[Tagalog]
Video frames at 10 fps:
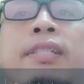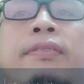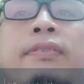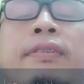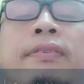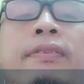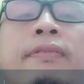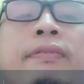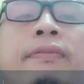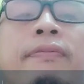6
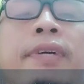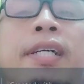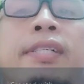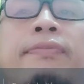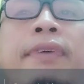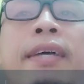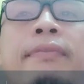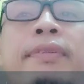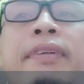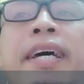verse
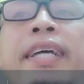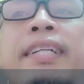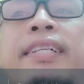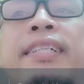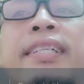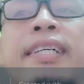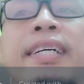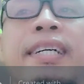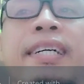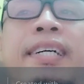5 to 9. Uh,
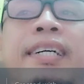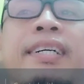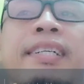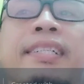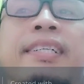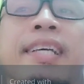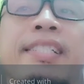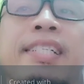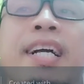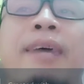ah,
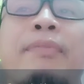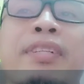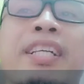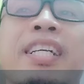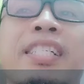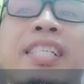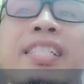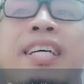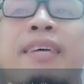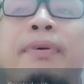isang hamon din
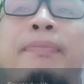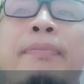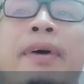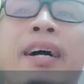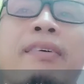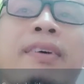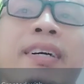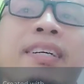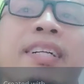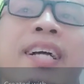kasi sa
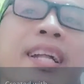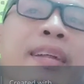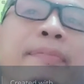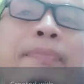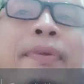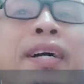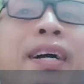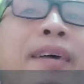pagbabago ang laganap na